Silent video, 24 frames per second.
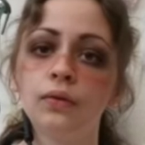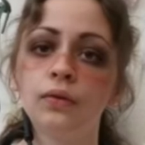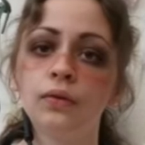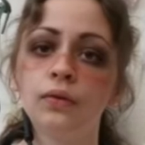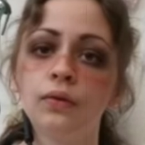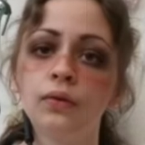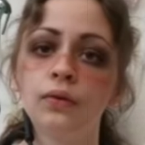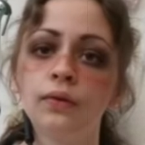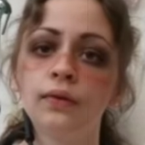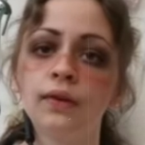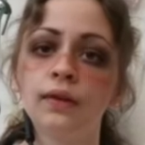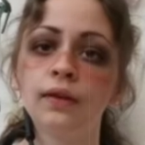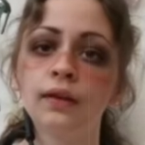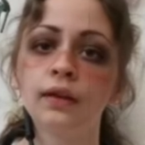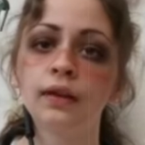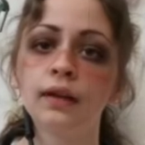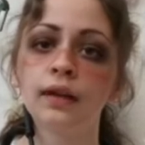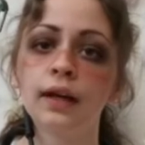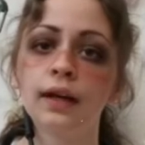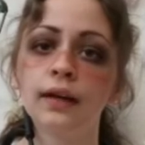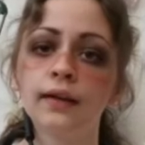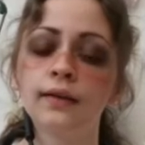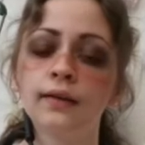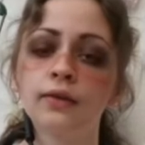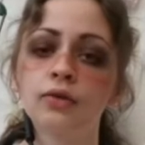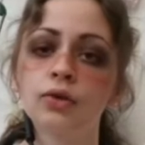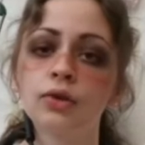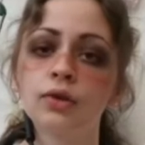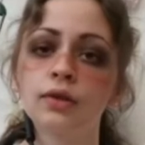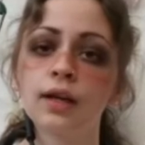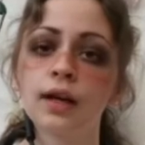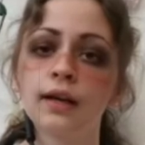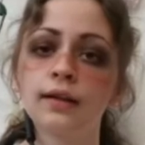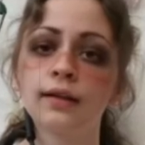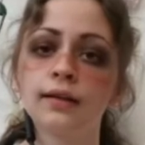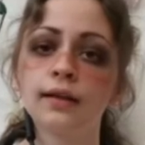Und unsere ganze
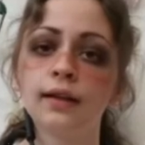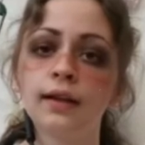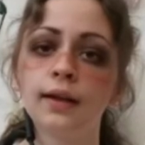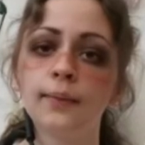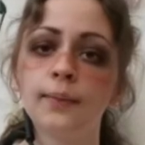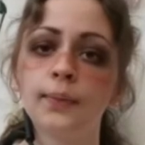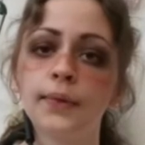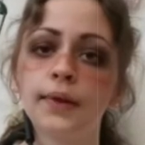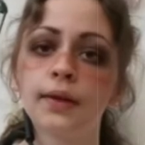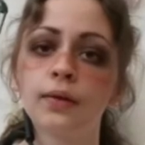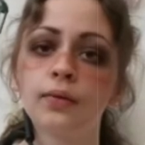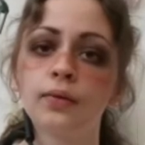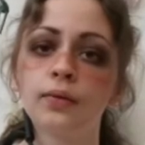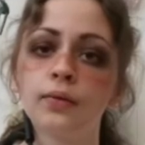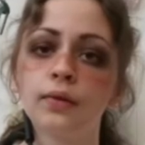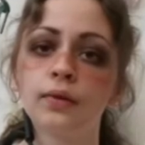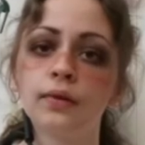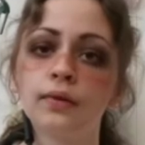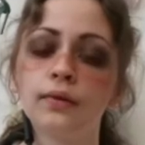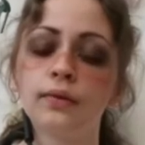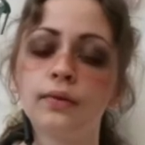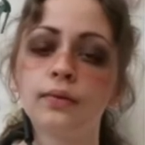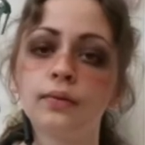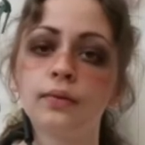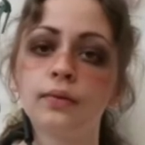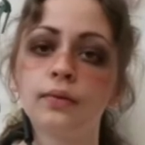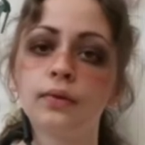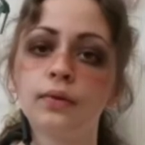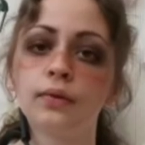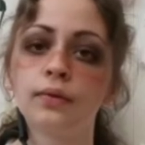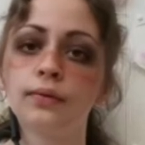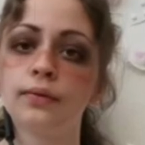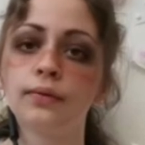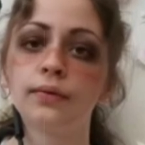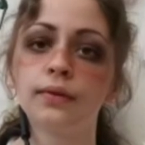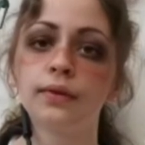Stadt lebte ohne
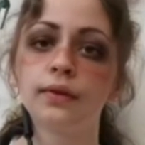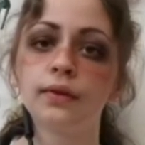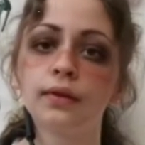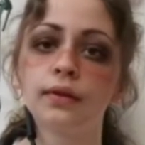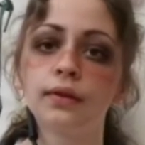Zukunft.